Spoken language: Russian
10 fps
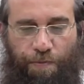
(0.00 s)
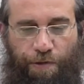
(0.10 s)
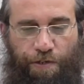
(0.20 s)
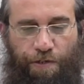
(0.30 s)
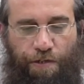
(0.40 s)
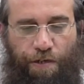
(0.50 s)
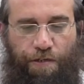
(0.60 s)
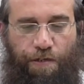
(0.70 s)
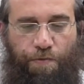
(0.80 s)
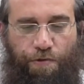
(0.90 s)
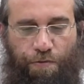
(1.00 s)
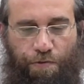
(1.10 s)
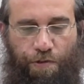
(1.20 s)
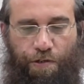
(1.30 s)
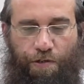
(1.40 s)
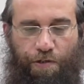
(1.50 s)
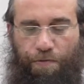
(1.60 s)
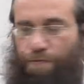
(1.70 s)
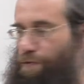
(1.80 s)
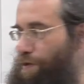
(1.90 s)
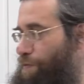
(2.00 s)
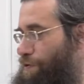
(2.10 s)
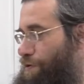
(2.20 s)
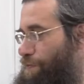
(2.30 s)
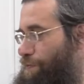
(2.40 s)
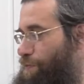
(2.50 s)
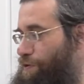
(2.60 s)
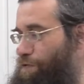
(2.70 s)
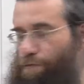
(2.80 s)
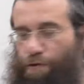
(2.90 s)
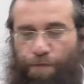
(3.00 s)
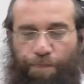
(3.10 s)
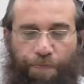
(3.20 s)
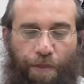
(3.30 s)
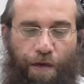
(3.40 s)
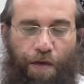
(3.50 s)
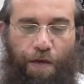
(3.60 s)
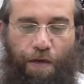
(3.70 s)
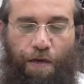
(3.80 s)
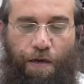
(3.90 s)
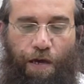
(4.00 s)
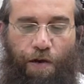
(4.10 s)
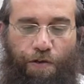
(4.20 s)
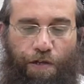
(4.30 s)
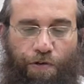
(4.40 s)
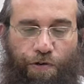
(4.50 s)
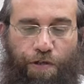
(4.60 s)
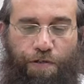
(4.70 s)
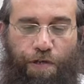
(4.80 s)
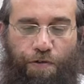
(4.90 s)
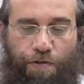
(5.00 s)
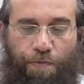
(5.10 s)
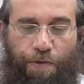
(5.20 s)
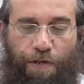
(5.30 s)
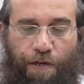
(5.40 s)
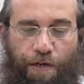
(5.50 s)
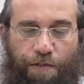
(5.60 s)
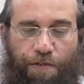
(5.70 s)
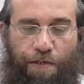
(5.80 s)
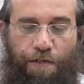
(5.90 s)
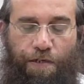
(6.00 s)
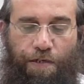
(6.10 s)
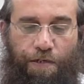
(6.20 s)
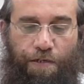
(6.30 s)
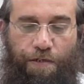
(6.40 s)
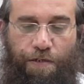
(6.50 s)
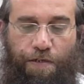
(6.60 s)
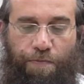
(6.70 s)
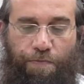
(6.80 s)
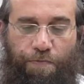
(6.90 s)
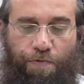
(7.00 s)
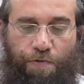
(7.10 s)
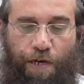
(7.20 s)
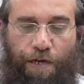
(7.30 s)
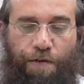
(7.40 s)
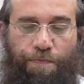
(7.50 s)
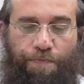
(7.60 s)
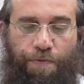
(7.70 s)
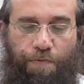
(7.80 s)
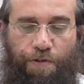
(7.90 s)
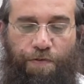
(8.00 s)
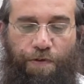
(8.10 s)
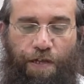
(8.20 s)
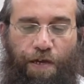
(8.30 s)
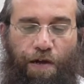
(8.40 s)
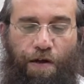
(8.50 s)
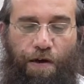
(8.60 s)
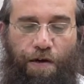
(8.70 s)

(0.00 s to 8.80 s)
Почти до конца Мишну мы уже дошли, но повторим ее и пойдем вперед. Элюэн Алойкин. Следующим полагается удары. Бичевание.